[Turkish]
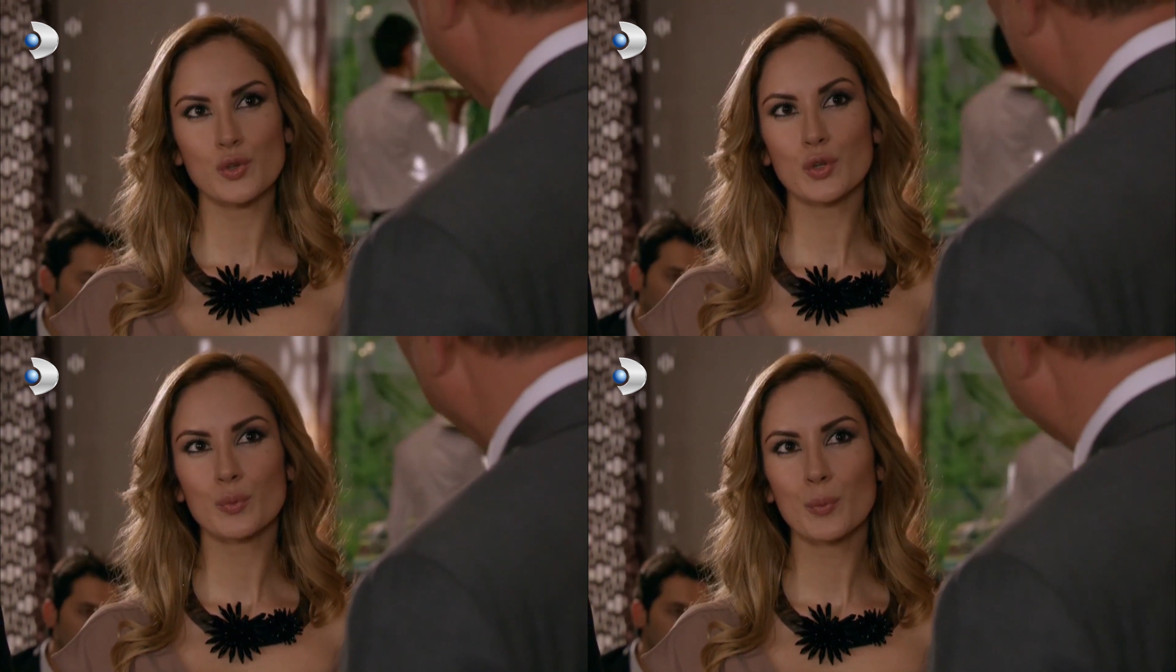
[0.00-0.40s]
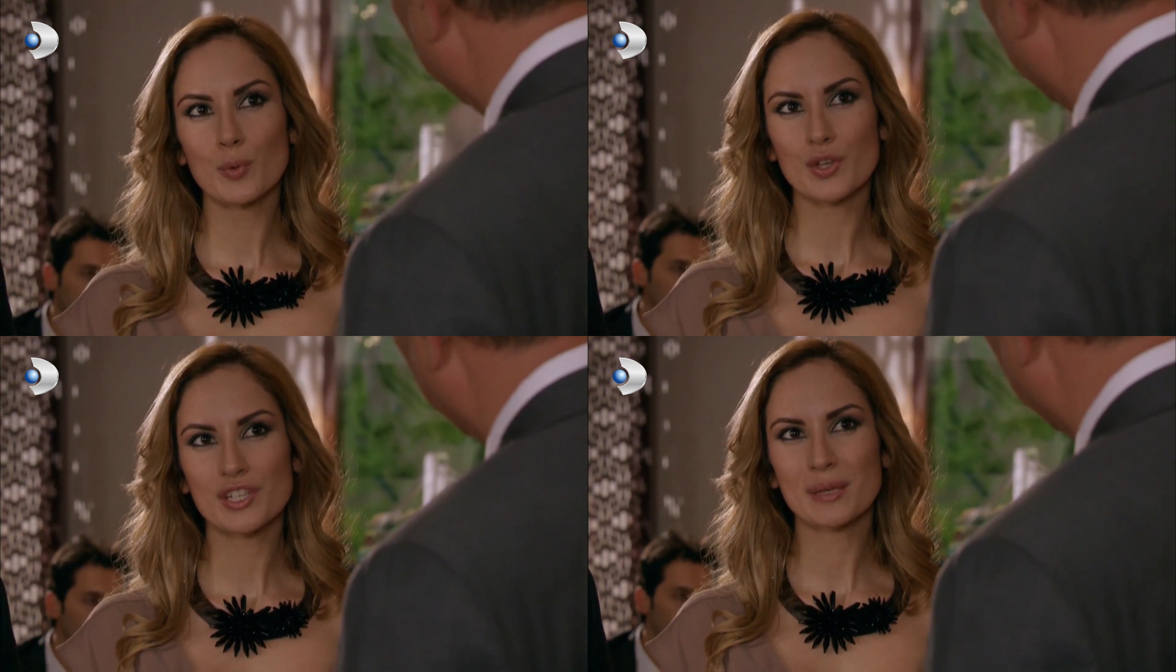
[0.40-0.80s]
Çünkü bu
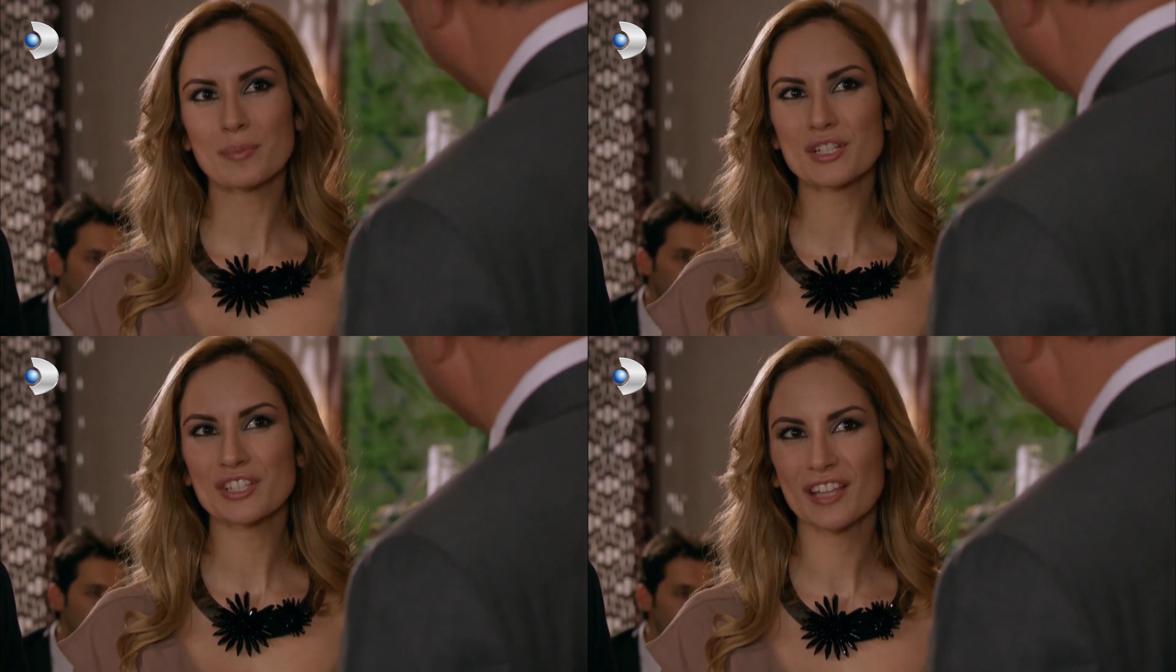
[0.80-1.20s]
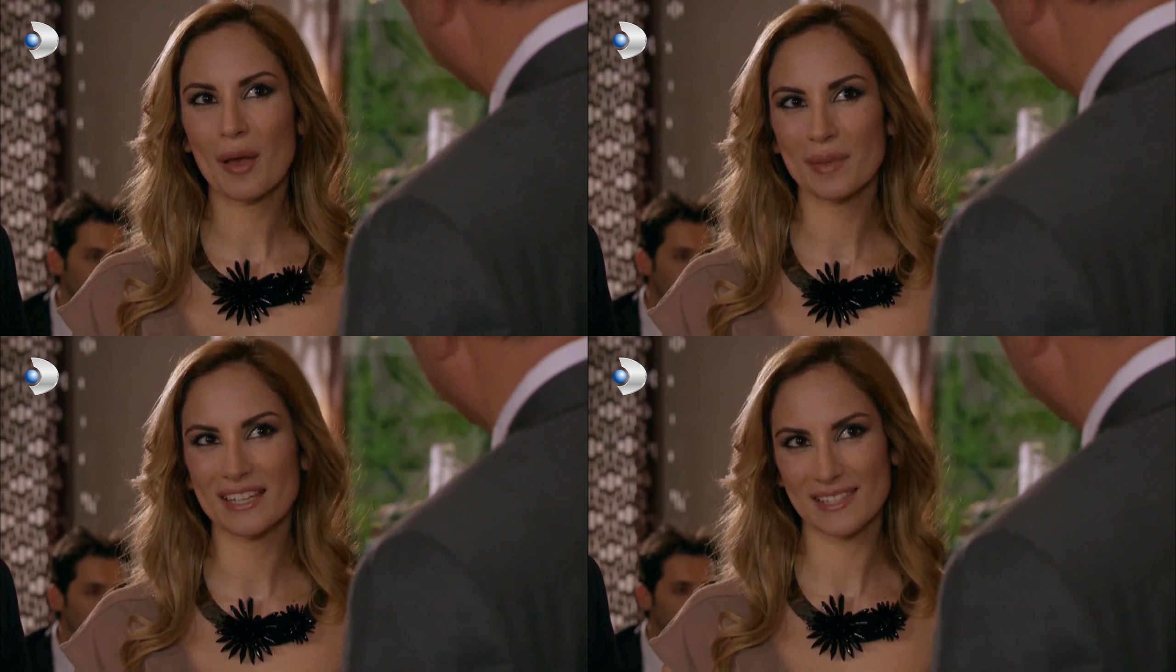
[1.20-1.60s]
projenin
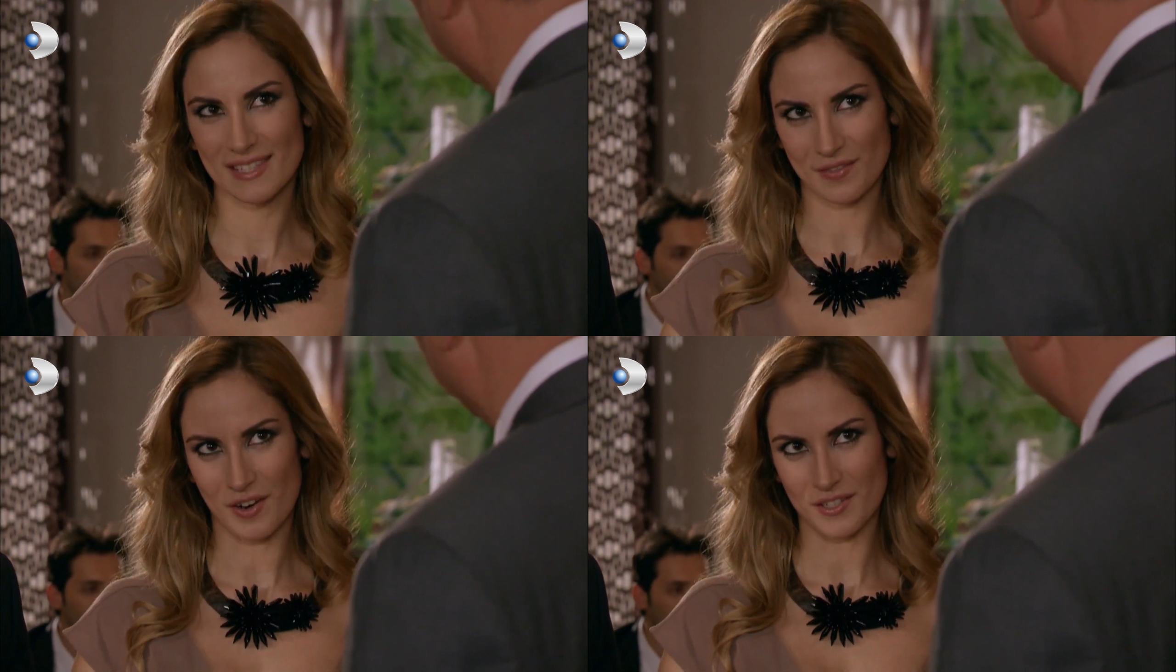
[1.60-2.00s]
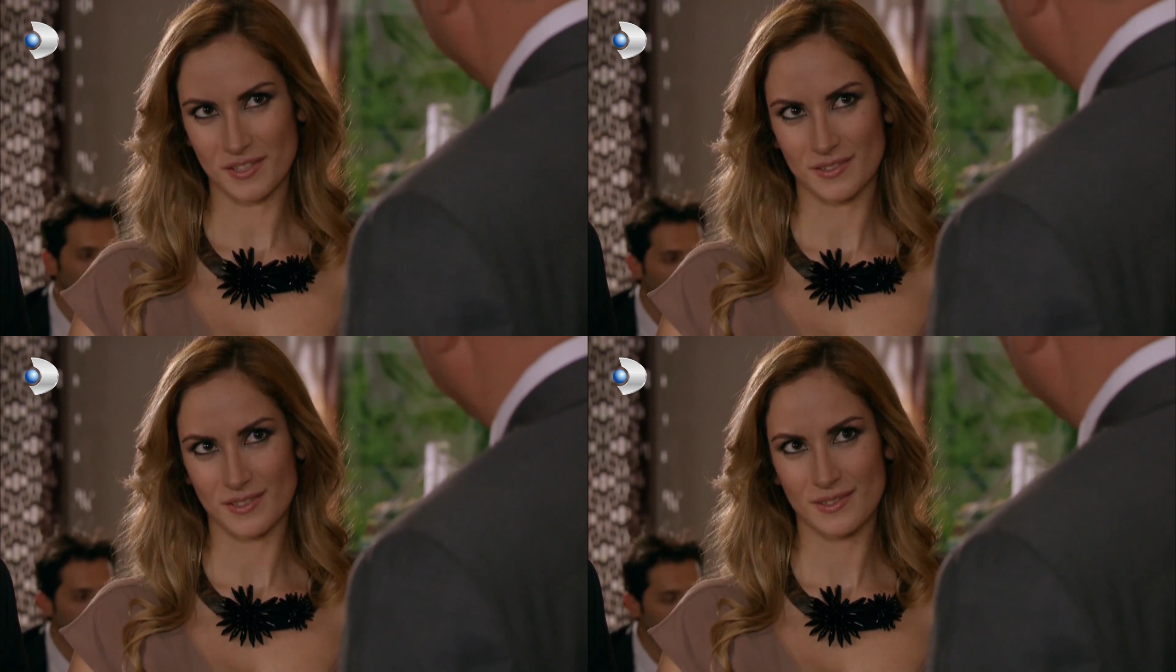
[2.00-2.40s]
başından beri siz
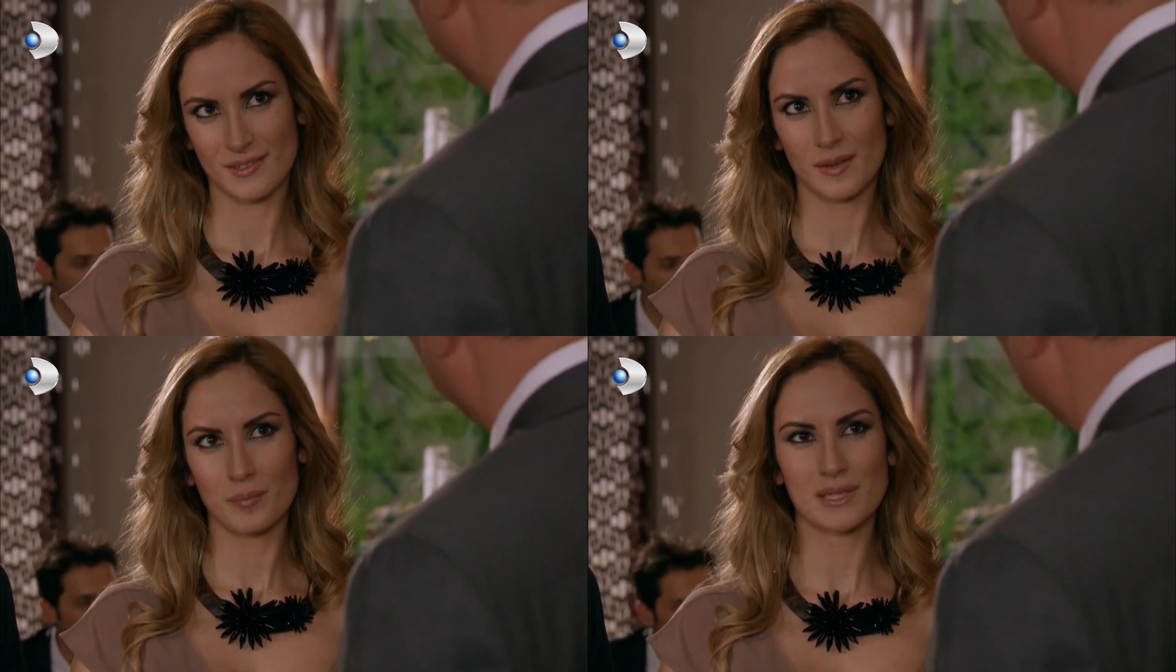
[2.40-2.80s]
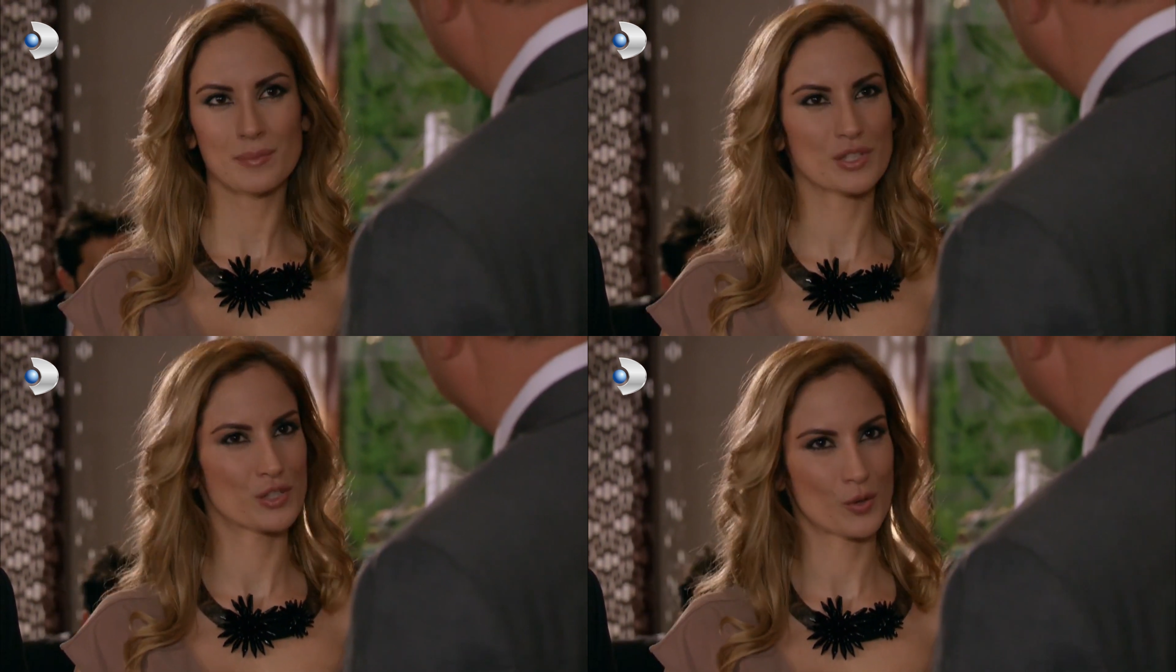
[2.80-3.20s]
varsınız.
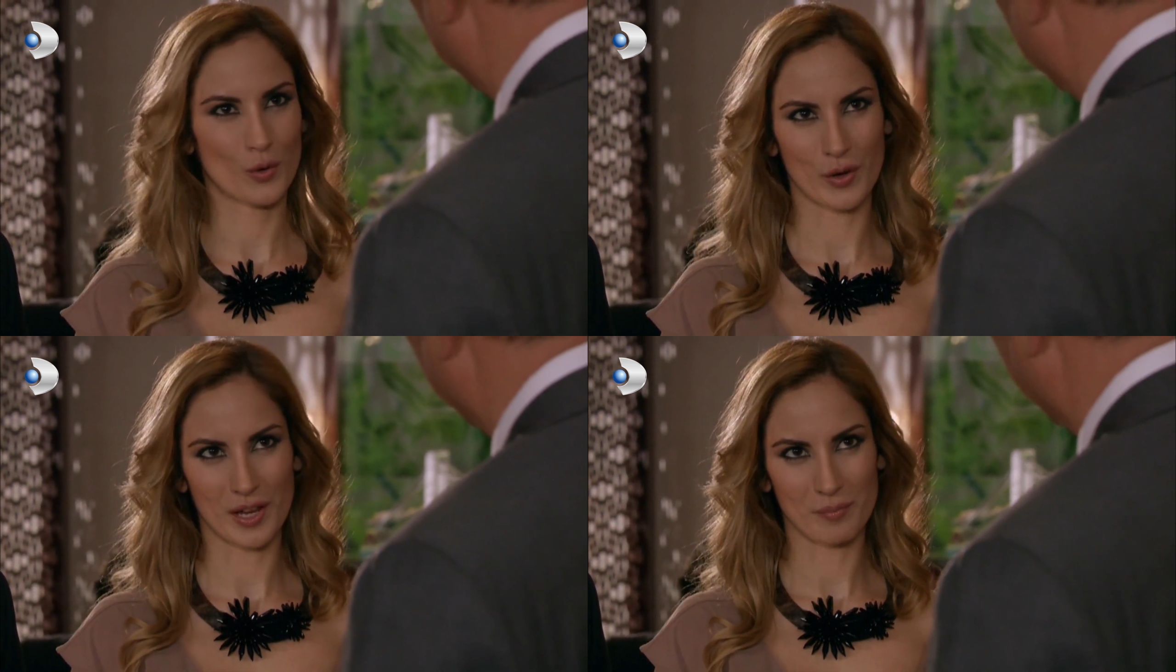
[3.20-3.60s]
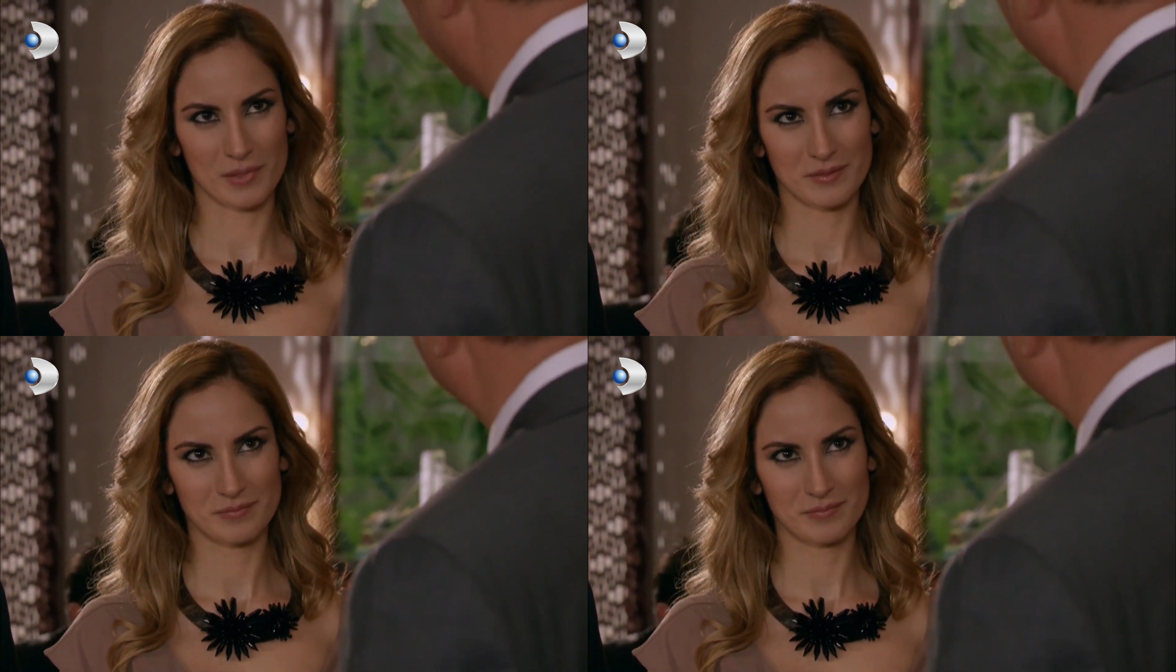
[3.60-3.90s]
Bizim için çok önemli.